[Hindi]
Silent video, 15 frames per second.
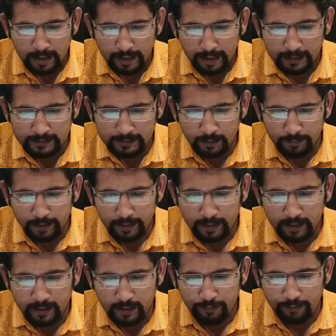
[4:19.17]
ऐसे भी
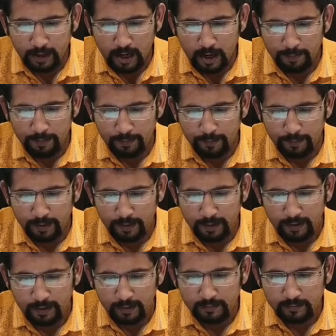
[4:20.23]
एक कर यहाँ पे भी बनेगा